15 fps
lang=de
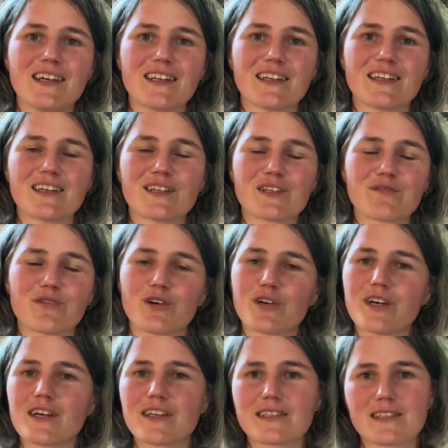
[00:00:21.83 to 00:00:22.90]
Denn das
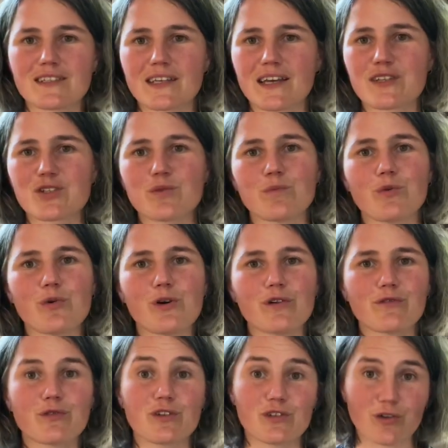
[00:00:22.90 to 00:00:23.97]
Feuer, das ist ein Symbol
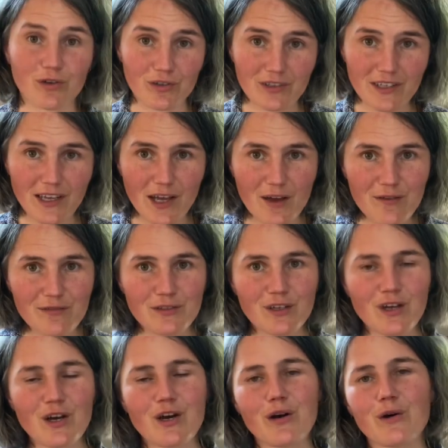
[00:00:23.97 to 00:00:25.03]
für die Sonnenkraft
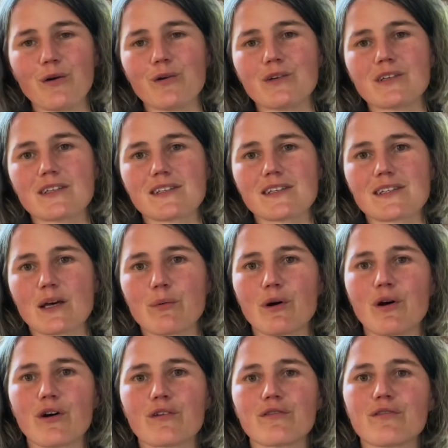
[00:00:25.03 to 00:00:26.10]
und es ist aber
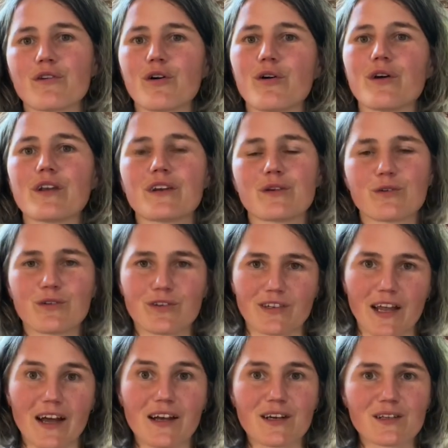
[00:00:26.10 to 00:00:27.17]
auch ein Freuden- und ein
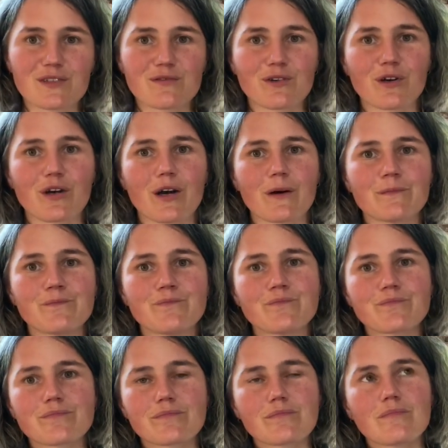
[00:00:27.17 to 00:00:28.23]
Dankesfeuer.
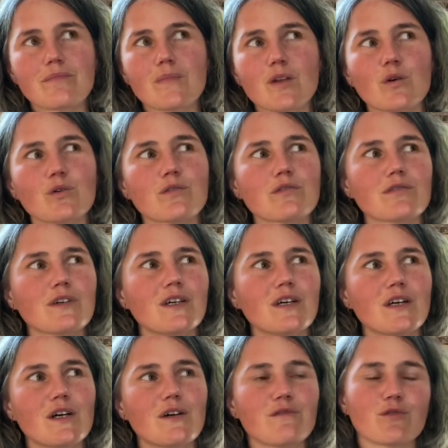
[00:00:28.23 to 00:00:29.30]
Und
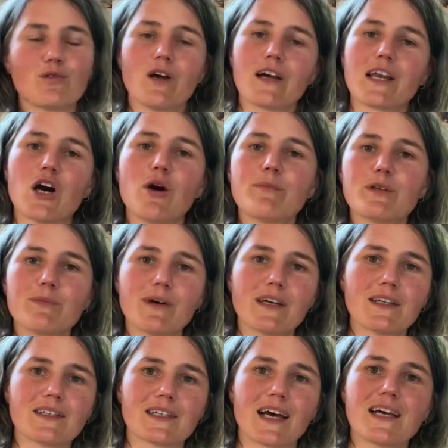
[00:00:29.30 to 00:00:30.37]
früher glaubte
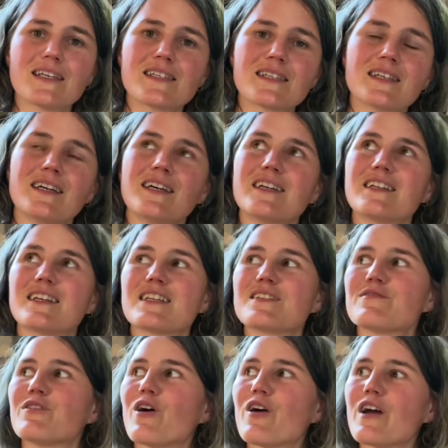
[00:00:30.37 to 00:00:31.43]
man, dass das
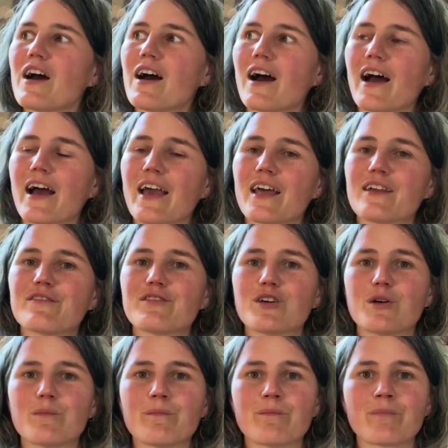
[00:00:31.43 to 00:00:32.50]
Feuer ein
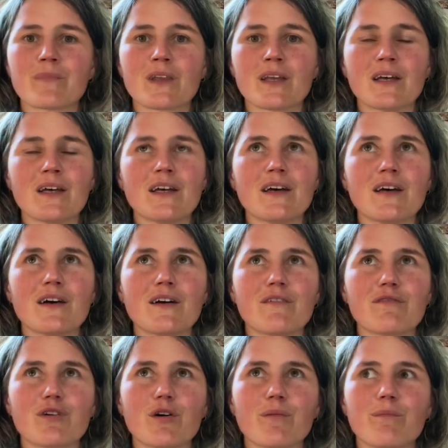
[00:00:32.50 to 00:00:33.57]
vom
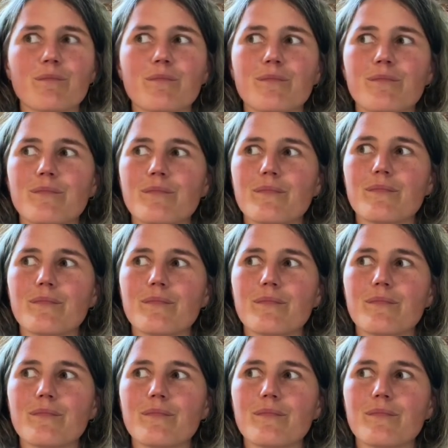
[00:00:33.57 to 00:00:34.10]
vom,